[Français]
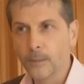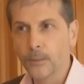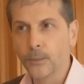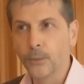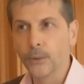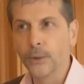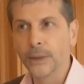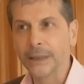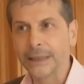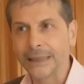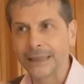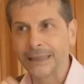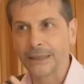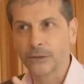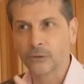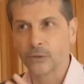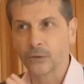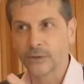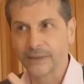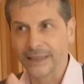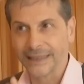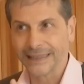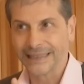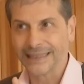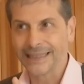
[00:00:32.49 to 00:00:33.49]
peut écrire
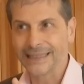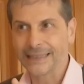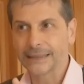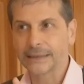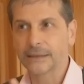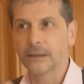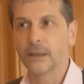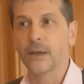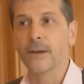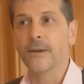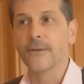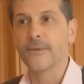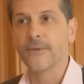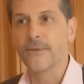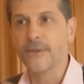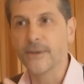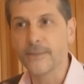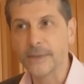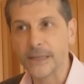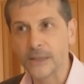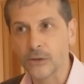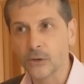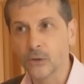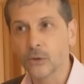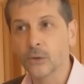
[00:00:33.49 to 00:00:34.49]
sur sa carte
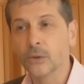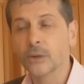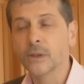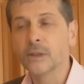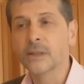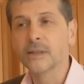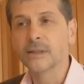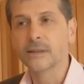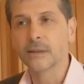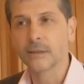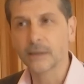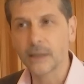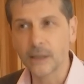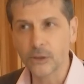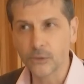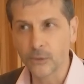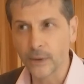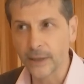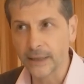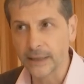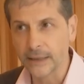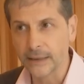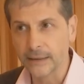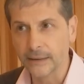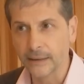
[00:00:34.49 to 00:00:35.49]
fait maison sans qu'il
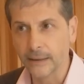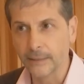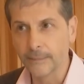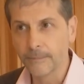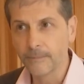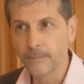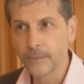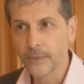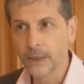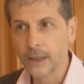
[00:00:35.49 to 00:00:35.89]
soit inquiété.